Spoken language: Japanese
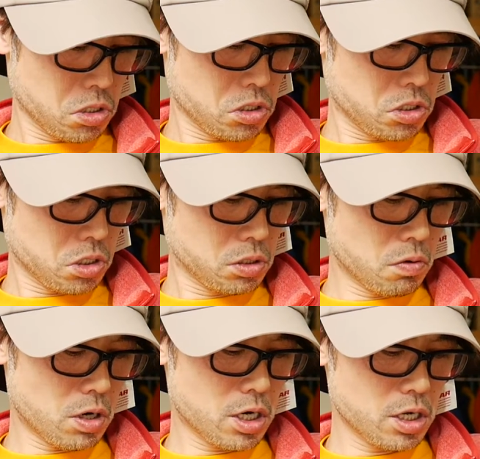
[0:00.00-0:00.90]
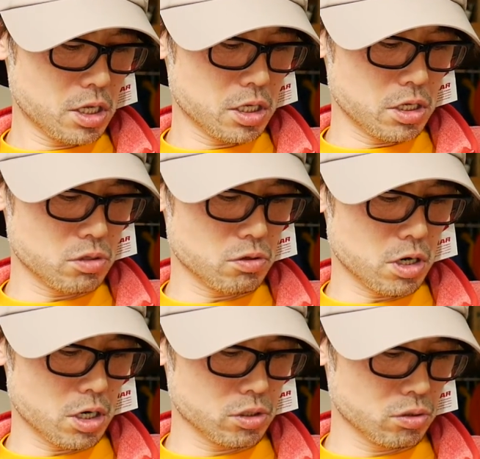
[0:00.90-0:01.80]
ちっちゃくてわからないでしょう
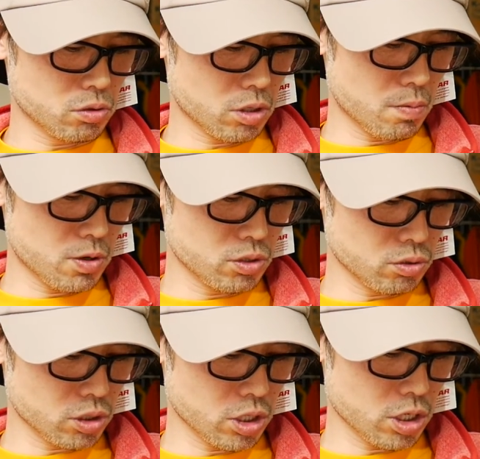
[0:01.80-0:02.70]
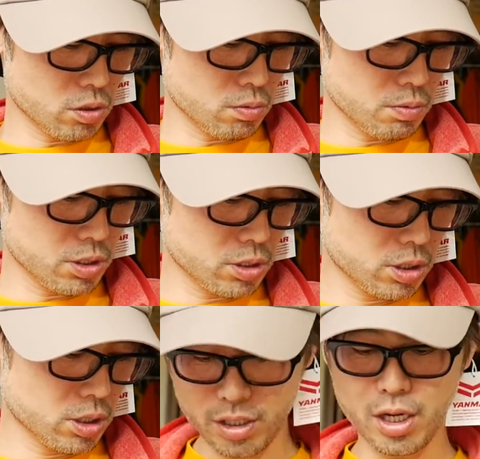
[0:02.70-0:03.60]
がちょっと缶バッジをつけたいと思いま
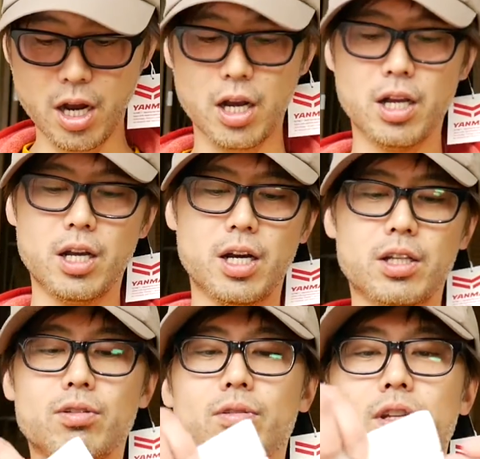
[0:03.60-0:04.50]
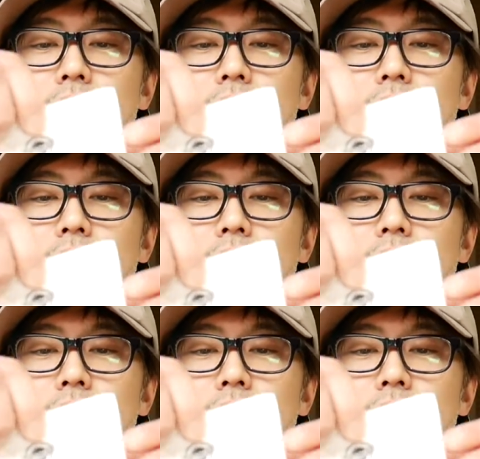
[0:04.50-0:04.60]
すああとこれ